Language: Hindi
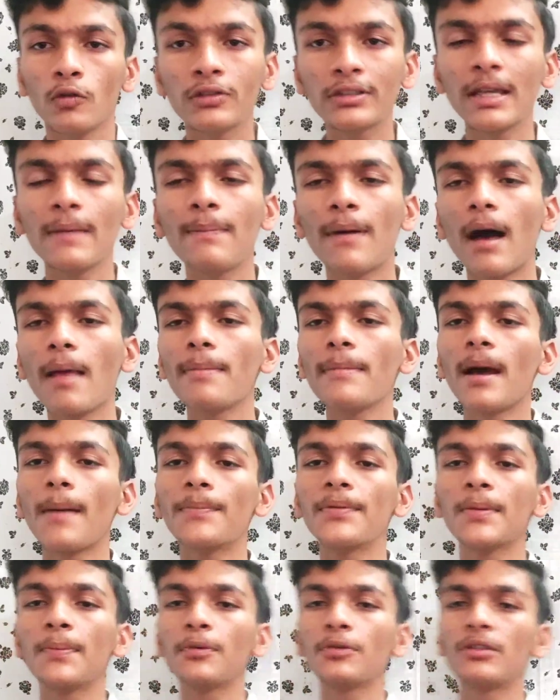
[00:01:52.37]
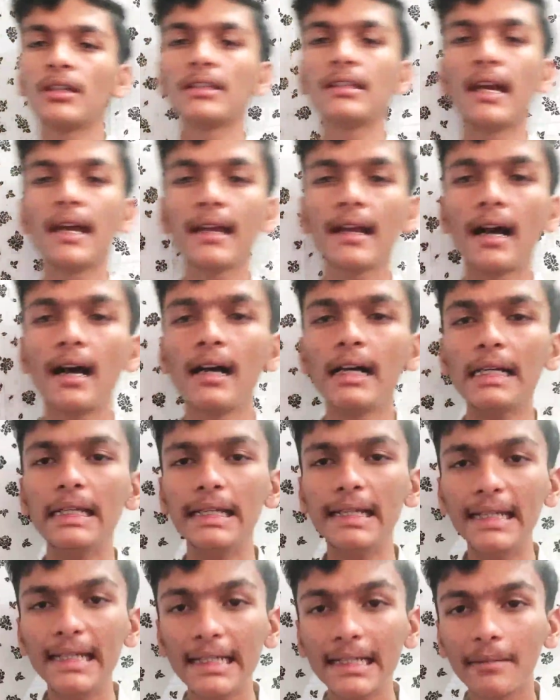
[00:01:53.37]
उसके बाद में आपसे पूछा जाएगा
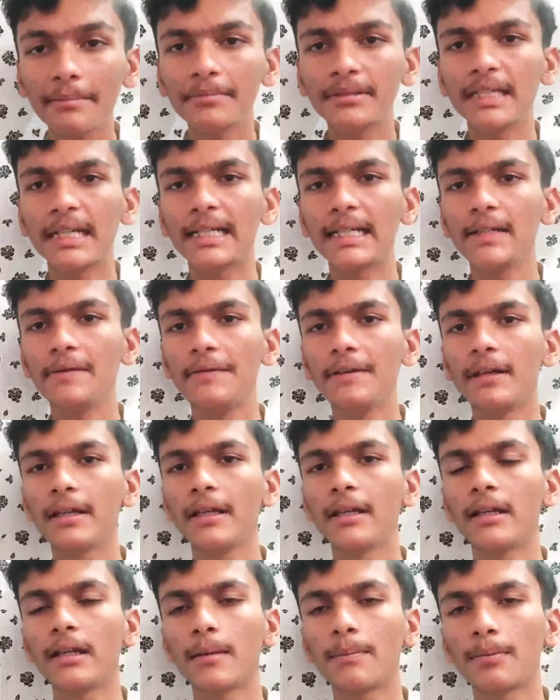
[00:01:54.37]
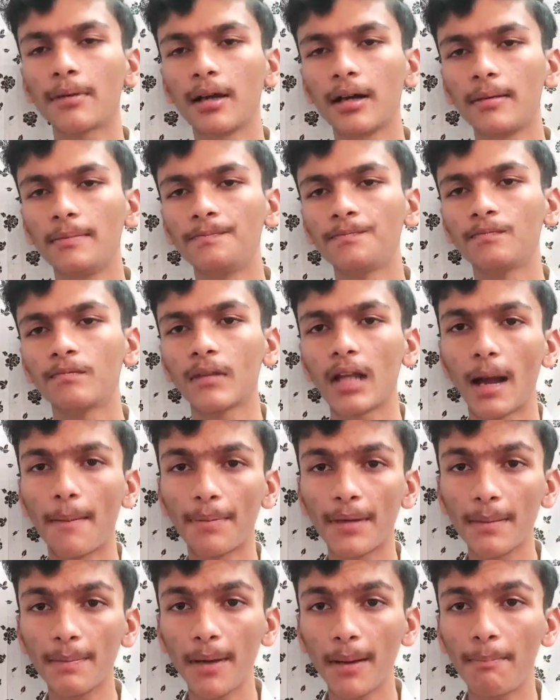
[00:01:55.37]
इनकम सर्टिफिकेट आपका
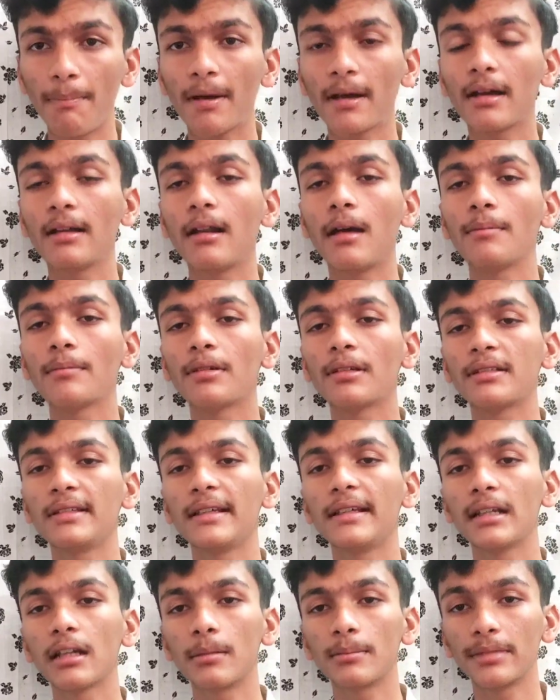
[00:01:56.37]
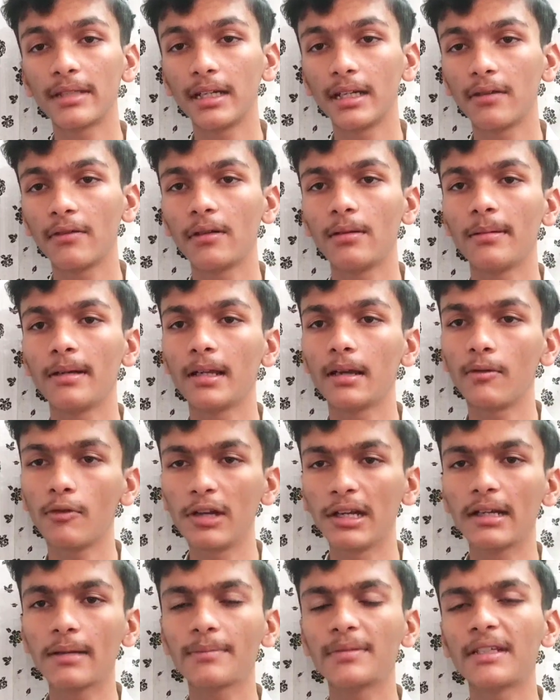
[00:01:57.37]
आपके पापा का नाम से इनकम सर्टिफिकेट बनेगा
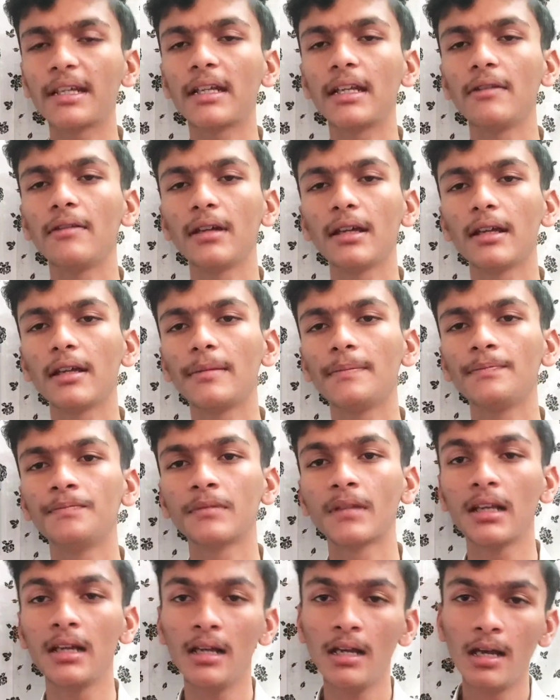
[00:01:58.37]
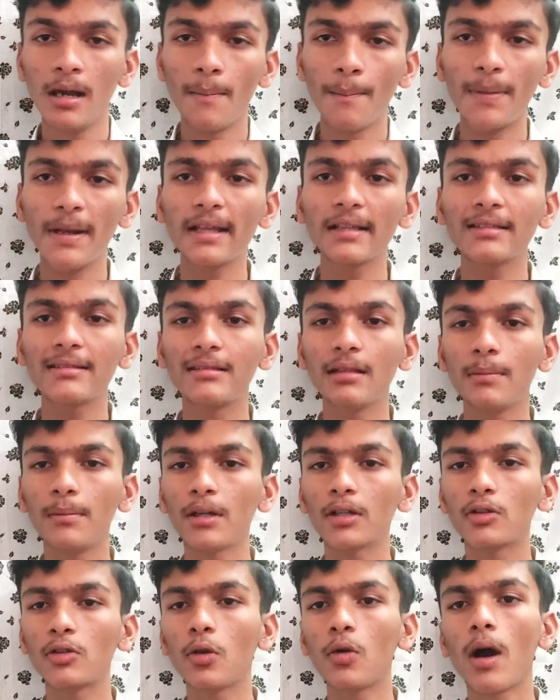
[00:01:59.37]
वो इनकम सर्टिफिकेट प्लस
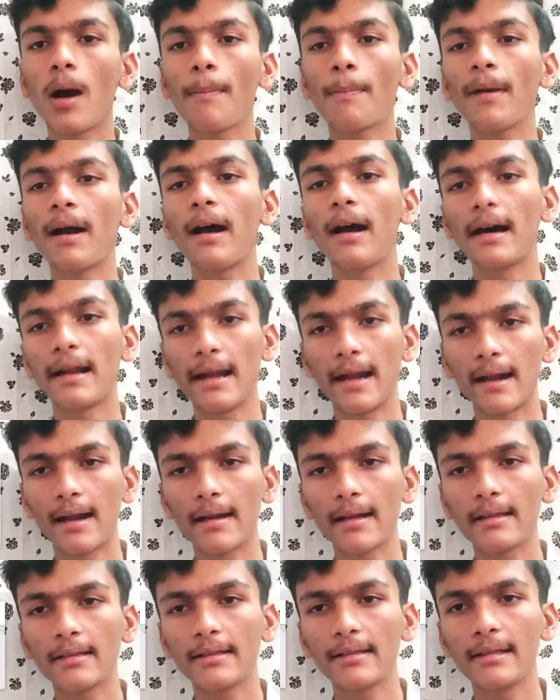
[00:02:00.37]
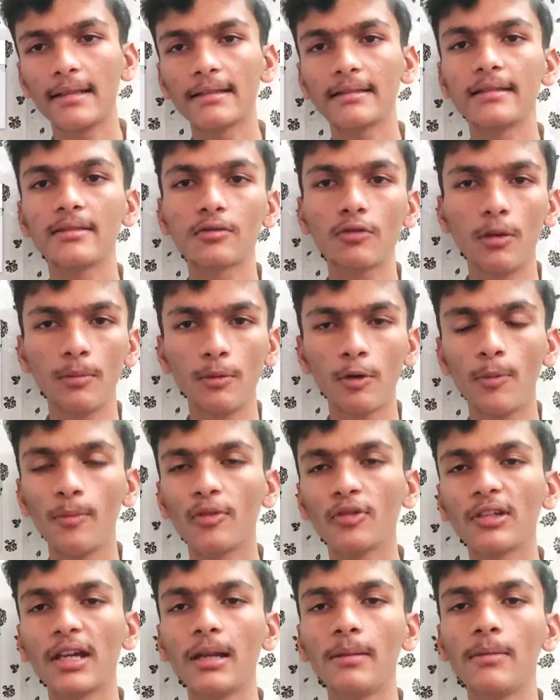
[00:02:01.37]
नंबर दो आपका हरियाणा रेजिडेंसी को हम
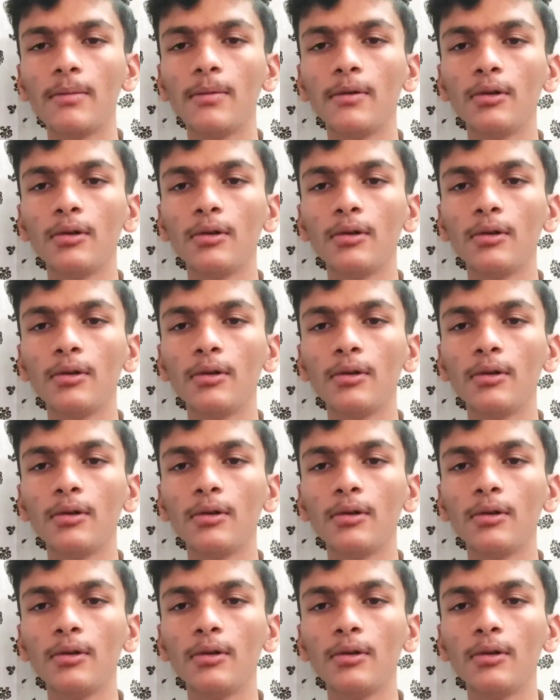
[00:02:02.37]
डोमोसाइल भी